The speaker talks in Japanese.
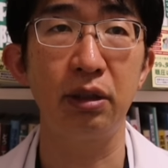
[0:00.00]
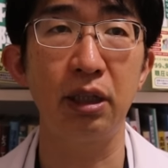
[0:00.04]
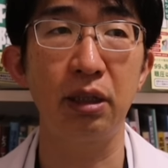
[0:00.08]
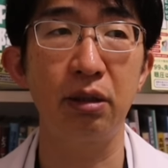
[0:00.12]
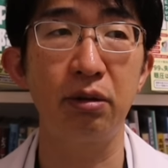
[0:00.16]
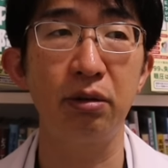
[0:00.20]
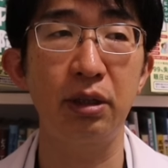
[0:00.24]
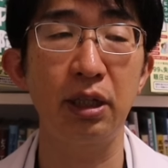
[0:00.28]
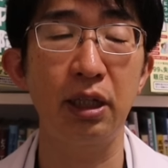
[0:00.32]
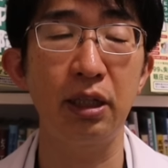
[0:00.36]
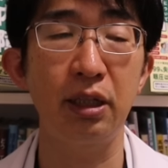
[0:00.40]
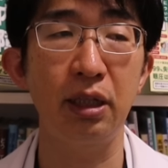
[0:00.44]
で、
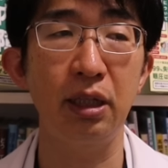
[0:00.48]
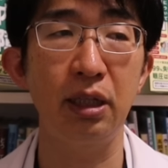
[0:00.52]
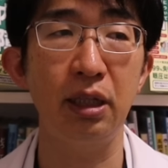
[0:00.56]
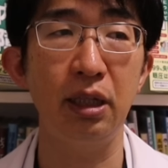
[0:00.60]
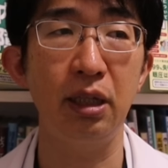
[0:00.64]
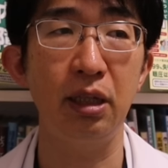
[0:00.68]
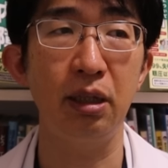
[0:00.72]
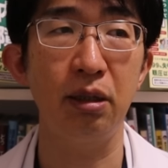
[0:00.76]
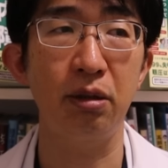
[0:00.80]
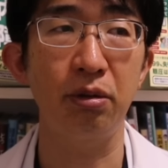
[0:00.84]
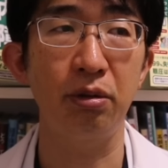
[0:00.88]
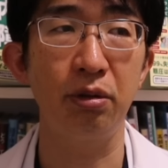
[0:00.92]
具体的
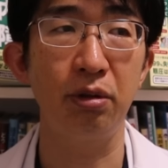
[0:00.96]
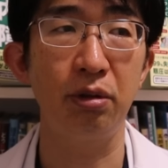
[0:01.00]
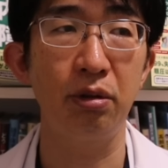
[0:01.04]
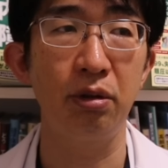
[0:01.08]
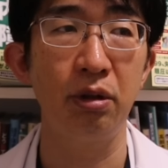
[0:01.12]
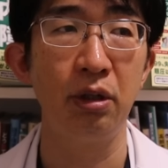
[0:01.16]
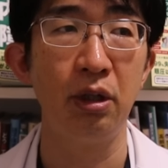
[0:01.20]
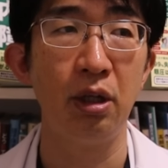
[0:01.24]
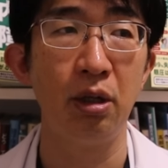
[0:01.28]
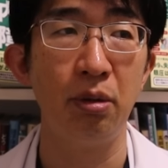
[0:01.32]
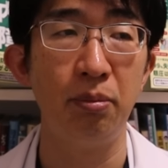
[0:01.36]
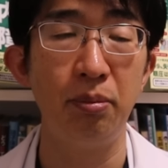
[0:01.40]
にそ
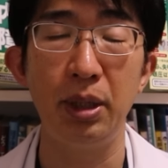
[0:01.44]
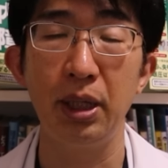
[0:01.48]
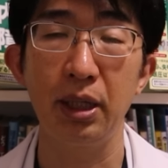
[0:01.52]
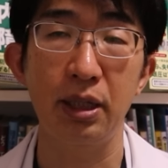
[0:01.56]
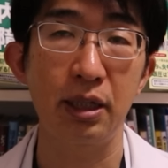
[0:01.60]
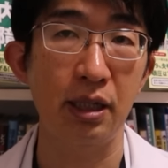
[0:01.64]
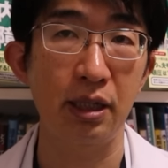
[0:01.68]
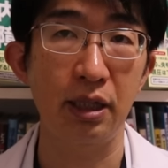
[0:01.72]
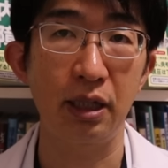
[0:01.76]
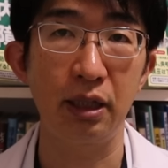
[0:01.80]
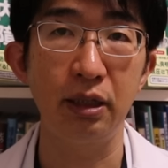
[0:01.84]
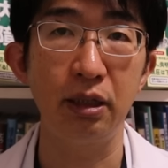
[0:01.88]
の
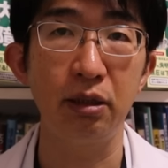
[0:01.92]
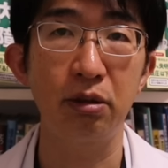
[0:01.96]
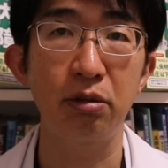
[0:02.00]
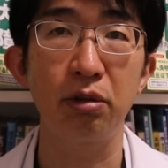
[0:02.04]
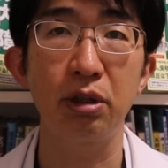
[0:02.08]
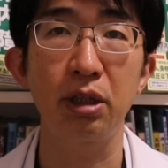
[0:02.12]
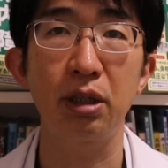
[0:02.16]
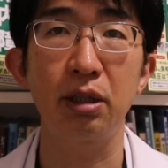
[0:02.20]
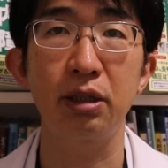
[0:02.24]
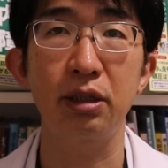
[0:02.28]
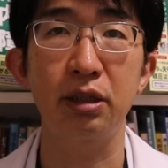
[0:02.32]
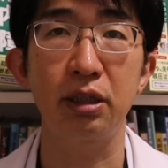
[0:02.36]
メーカーさんに
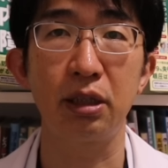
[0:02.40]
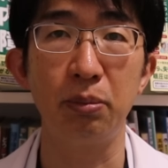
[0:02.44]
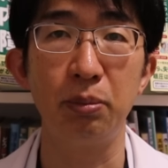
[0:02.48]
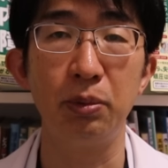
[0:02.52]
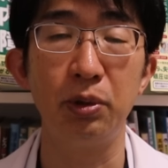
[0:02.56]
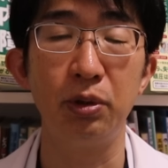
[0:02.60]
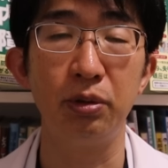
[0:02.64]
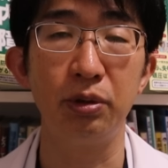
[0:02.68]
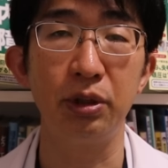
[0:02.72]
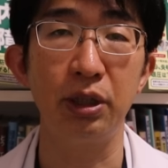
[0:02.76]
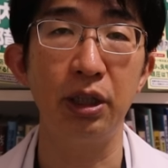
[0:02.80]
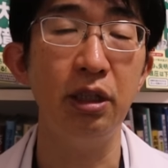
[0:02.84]
問い合わせて
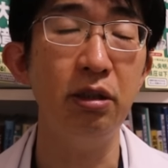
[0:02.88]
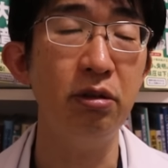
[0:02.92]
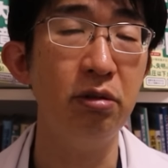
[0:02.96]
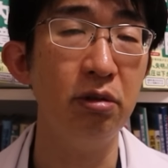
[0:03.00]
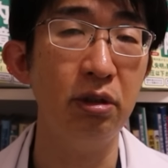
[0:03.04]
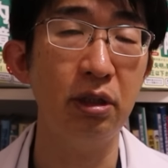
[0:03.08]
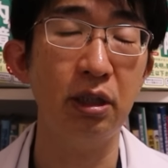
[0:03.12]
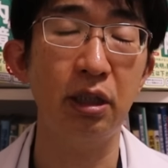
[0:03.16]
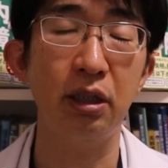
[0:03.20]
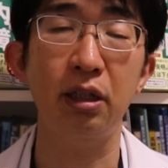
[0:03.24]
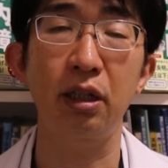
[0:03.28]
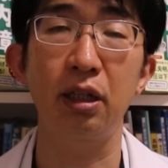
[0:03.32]
も、いつ
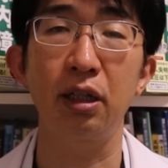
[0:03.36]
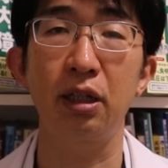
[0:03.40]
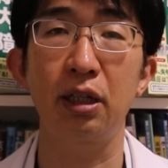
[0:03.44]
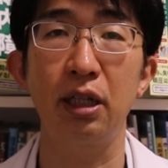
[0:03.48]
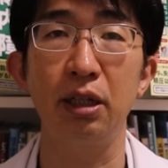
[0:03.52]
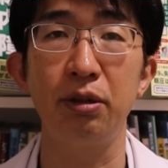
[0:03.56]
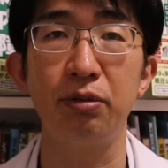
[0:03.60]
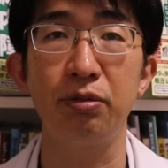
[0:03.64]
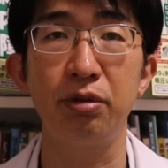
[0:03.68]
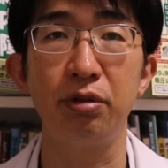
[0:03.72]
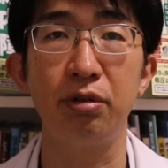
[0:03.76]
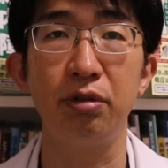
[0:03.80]
になったら
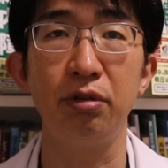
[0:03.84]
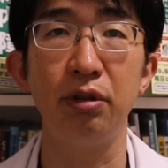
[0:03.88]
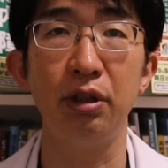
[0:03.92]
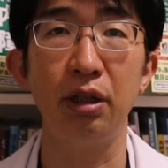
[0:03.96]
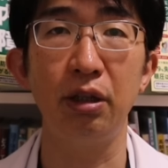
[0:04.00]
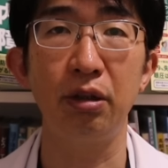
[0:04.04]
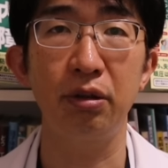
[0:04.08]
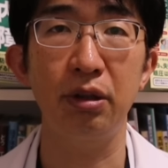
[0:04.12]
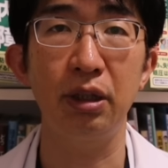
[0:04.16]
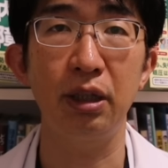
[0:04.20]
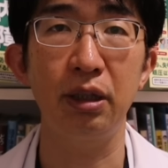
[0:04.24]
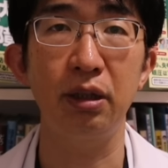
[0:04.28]
回復するん
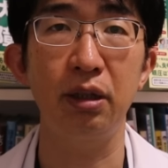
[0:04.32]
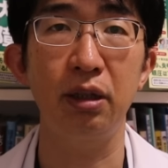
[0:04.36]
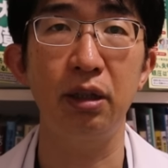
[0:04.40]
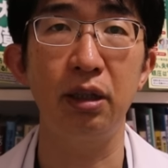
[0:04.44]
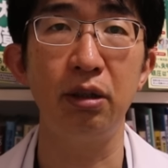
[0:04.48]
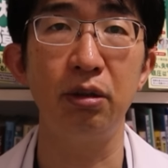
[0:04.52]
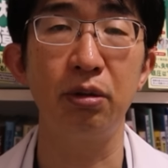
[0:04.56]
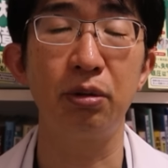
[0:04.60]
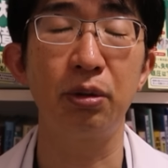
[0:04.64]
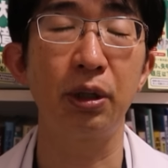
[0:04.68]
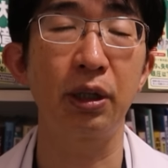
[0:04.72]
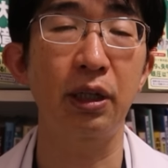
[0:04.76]
ですかっ
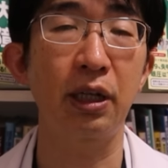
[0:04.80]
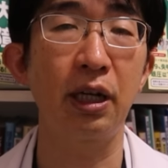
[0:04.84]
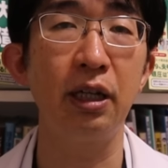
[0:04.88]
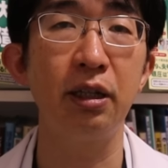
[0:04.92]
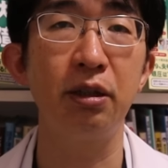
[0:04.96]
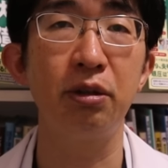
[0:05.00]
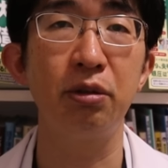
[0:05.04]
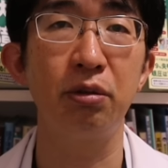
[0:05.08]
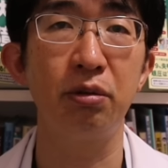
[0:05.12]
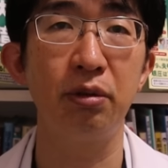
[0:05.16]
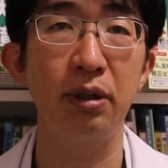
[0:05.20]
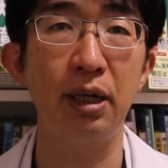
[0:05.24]
ていう
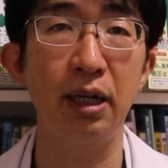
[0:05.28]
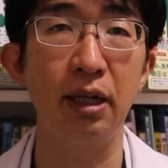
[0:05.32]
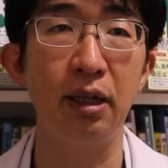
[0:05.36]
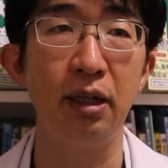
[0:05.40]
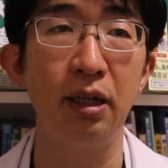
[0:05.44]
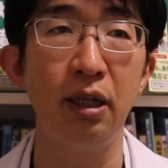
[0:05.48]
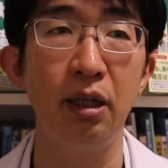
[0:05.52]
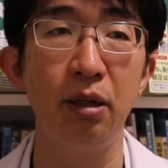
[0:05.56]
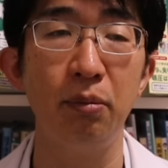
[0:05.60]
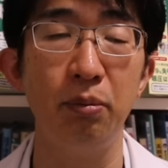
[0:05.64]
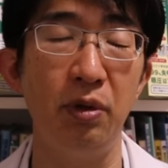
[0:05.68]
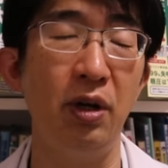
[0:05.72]
回答
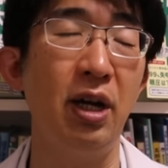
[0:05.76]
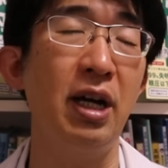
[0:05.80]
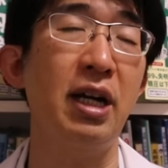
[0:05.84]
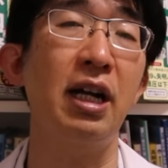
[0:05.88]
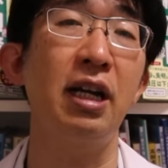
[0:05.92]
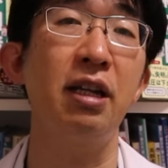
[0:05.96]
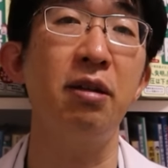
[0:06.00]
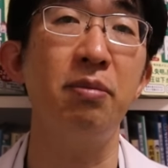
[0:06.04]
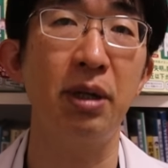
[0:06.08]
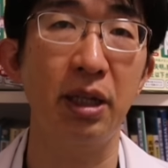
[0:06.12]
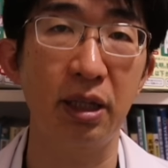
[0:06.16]
は、わかり